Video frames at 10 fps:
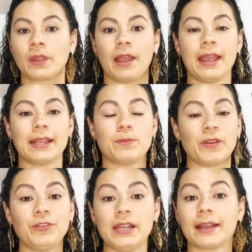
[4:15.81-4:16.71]
é, que
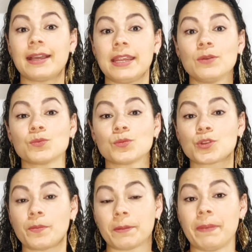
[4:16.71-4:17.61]
minha filha cria um
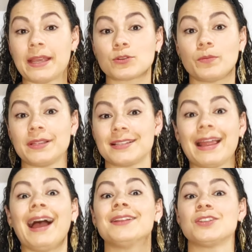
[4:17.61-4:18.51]
sobrepeso,
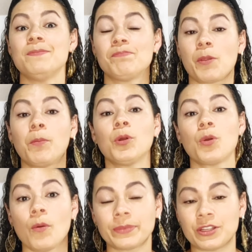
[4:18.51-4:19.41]
obesidade por
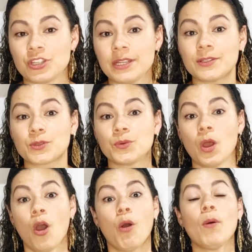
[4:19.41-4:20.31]
conta disso,
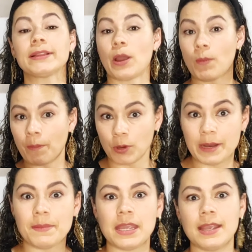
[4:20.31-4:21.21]
ou até uma
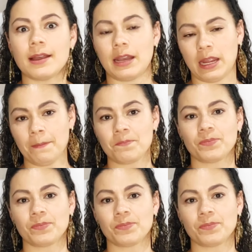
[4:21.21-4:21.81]
bulimia, né?